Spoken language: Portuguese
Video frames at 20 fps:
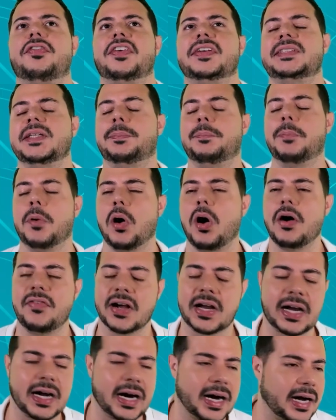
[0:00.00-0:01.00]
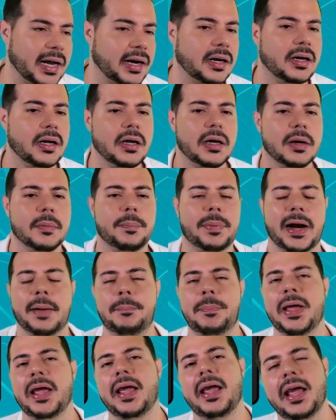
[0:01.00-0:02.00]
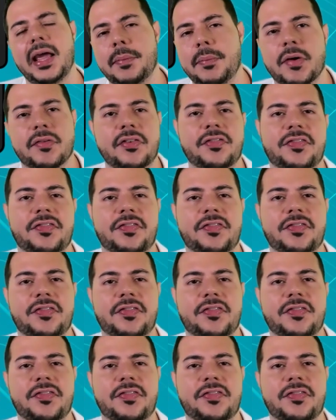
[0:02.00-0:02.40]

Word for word: vou fazer prova, cara, para a PM,